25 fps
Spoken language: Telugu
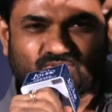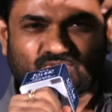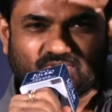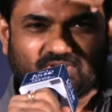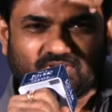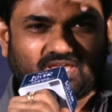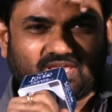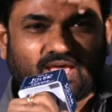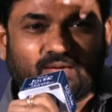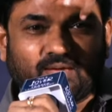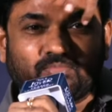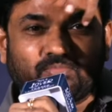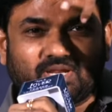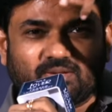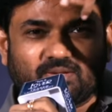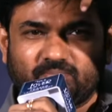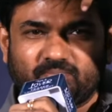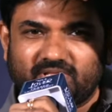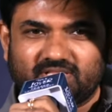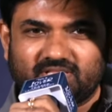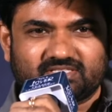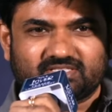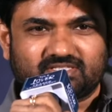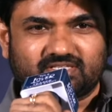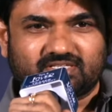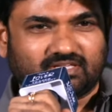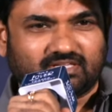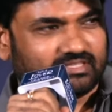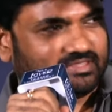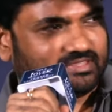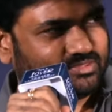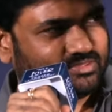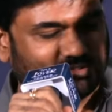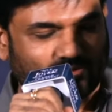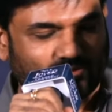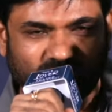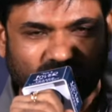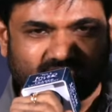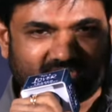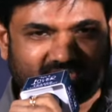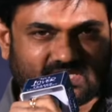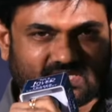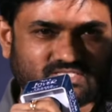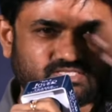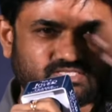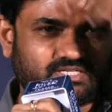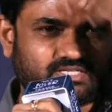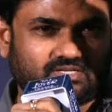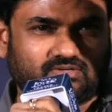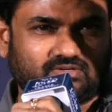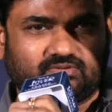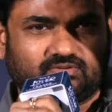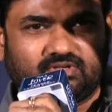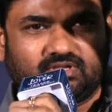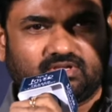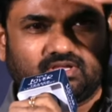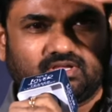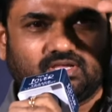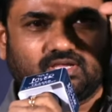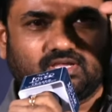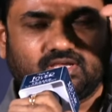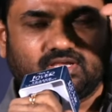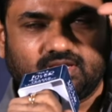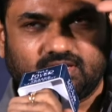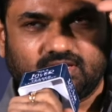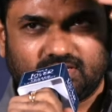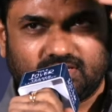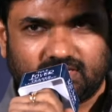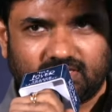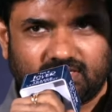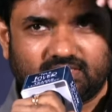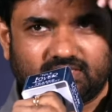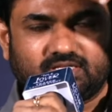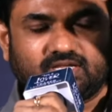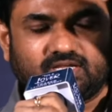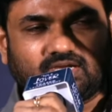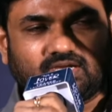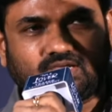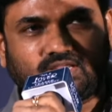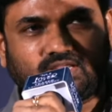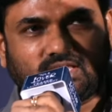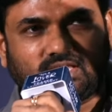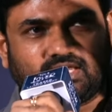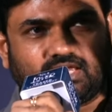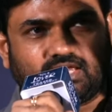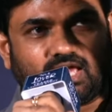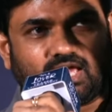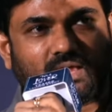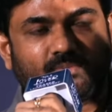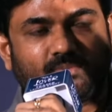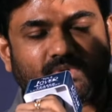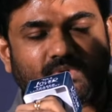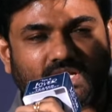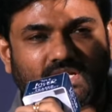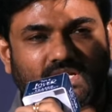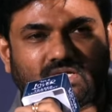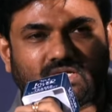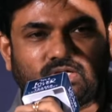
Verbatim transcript: కెమెరామెన్స్తో చేయించాను చేయించారు ఎందుకంటే కెమెరాని